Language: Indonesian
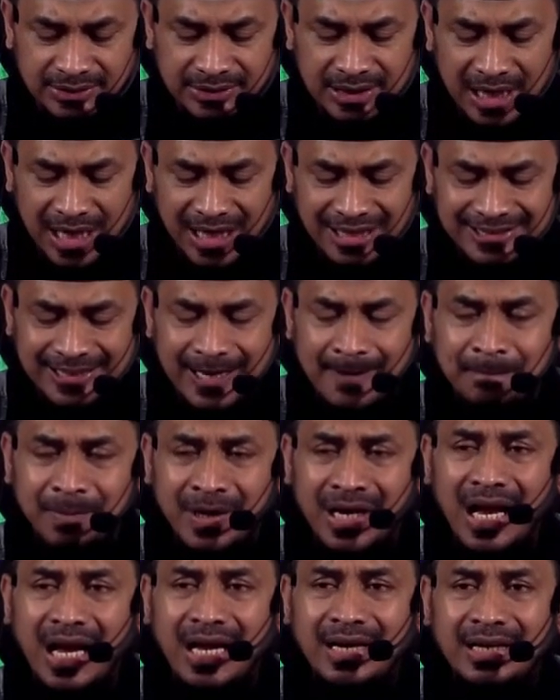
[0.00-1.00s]
jangan
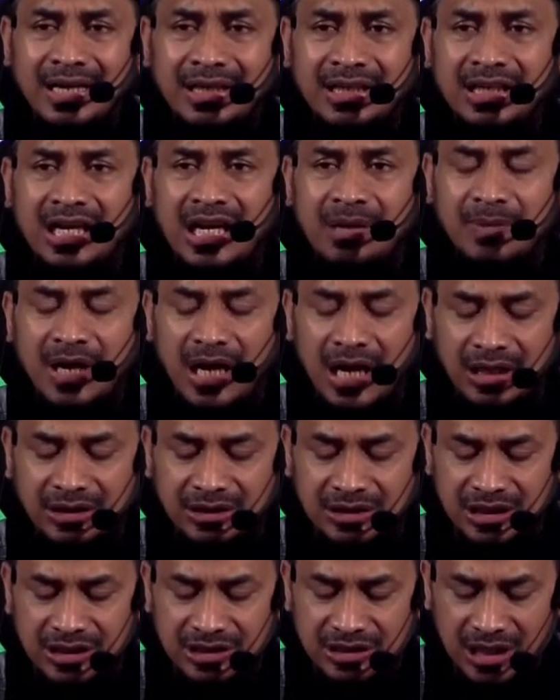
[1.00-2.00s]
sampai ada di dalam
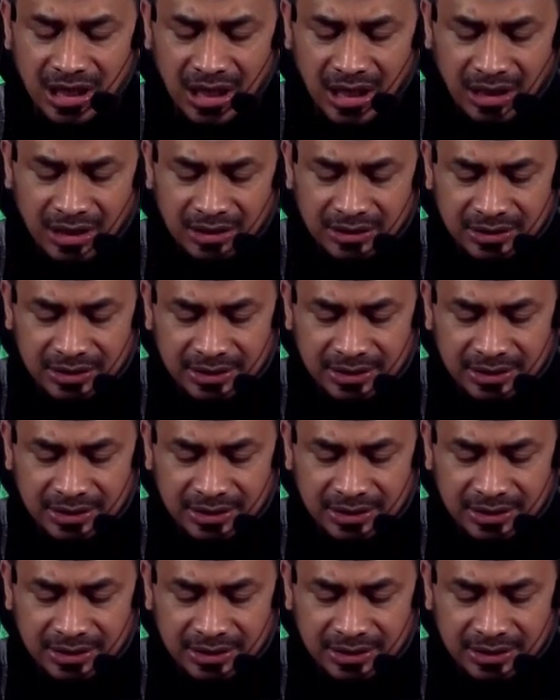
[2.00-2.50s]
hatinya